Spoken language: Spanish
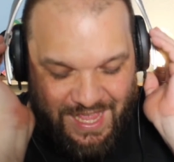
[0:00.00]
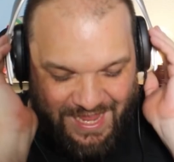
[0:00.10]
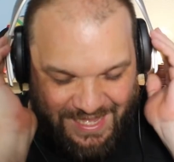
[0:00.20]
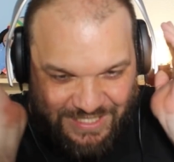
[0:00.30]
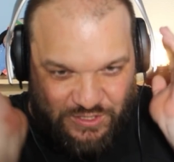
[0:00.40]

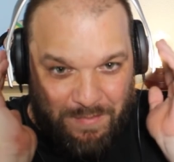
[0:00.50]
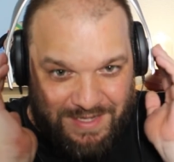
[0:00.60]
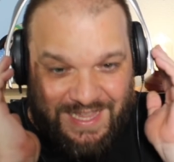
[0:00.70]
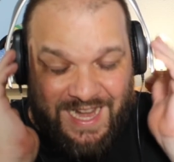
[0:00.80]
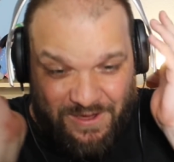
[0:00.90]
el
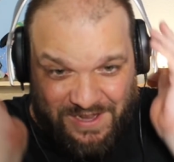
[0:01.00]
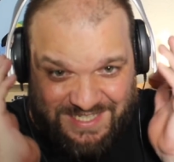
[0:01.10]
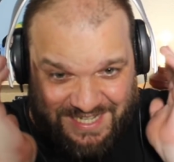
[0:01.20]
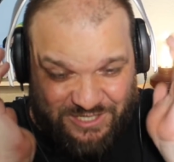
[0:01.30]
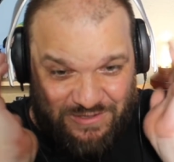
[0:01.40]
instrumental, ahora
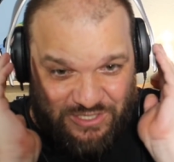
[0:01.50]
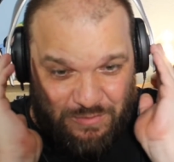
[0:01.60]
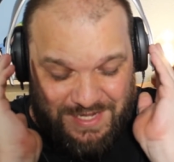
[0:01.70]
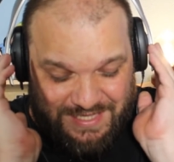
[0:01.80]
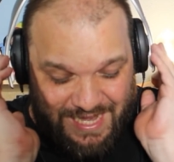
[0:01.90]
que sé que es un
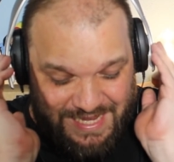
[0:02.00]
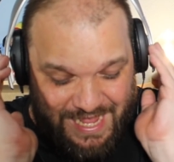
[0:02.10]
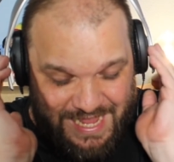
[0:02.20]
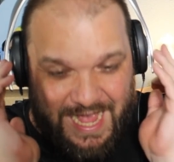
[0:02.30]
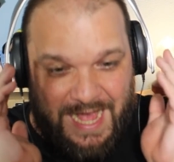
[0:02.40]
instrumental,
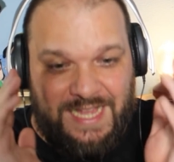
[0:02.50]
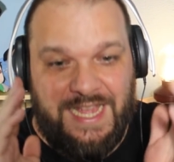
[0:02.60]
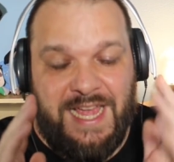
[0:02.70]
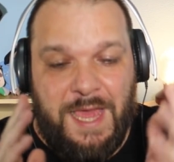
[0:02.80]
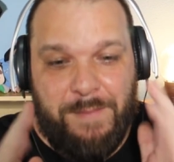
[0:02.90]
ya, ya
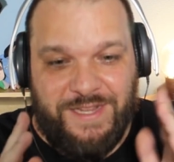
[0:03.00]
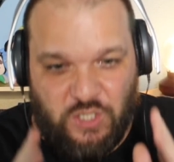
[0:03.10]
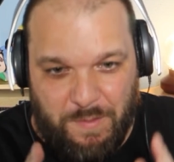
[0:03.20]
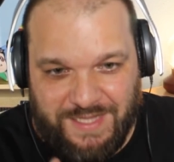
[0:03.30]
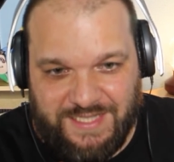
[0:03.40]
me
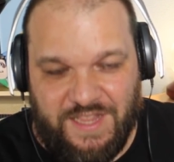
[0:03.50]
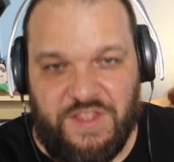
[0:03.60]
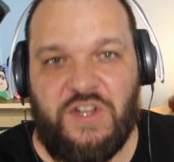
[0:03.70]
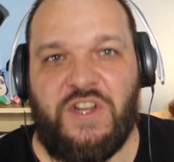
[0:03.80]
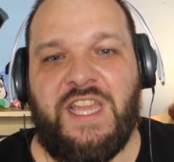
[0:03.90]
estoy
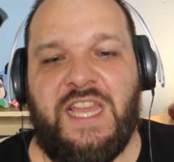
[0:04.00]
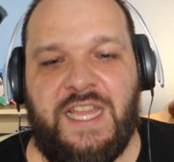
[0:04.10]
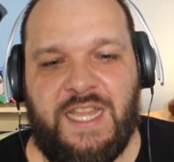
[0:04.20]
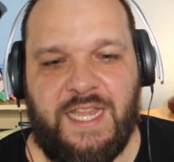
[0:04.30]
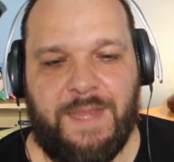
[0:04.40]
metiendo
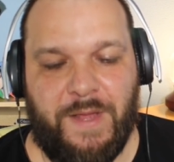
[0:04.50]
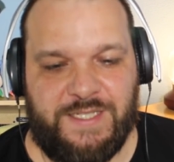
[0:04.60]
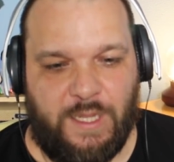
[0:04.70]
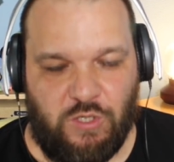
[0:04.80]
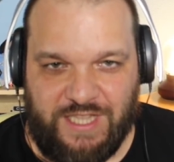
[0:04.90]
y me
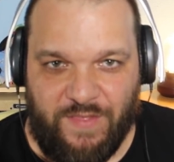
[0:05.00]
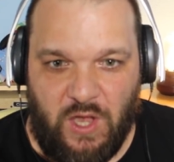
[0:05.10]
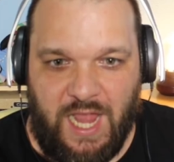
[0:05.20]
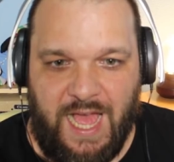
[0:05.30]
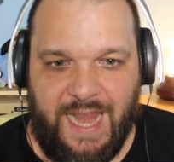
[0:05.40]
está
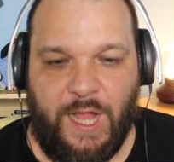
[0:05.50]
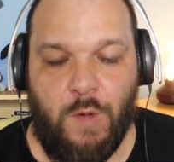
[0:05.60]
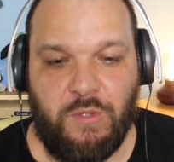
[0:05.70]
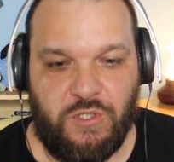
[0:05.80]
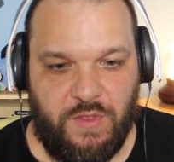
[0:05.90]
gustando la, la
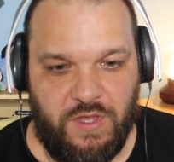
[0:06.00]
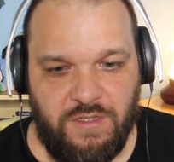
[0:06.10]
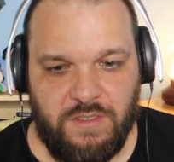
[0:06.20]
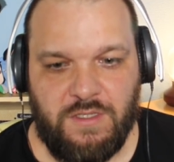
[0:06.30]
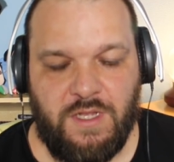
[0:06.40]
composición.